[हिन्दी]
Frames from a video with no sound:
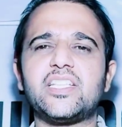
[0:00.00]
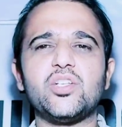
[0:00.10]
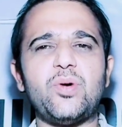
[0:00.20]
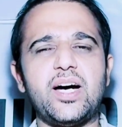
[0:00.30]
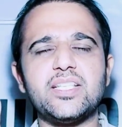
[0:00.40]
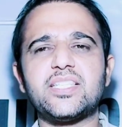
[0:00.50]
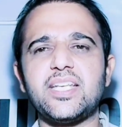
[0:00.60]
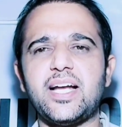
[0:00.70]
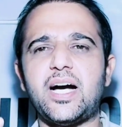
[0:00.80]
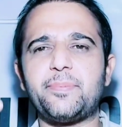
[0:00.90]
है तो वहाँ
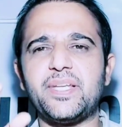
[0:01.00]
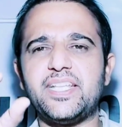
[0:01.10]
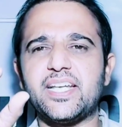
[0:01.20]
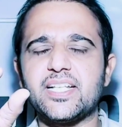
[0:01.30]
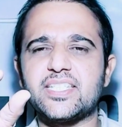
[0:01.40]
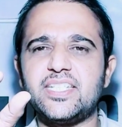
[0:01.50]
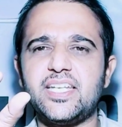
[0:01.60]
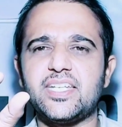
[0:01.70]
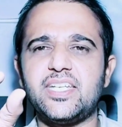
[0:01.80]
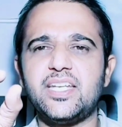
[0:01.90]
से आप ये देखना
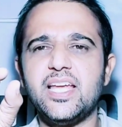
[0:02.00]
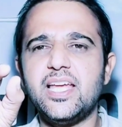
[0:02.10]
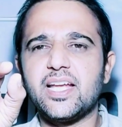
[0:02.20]
चाहिए कि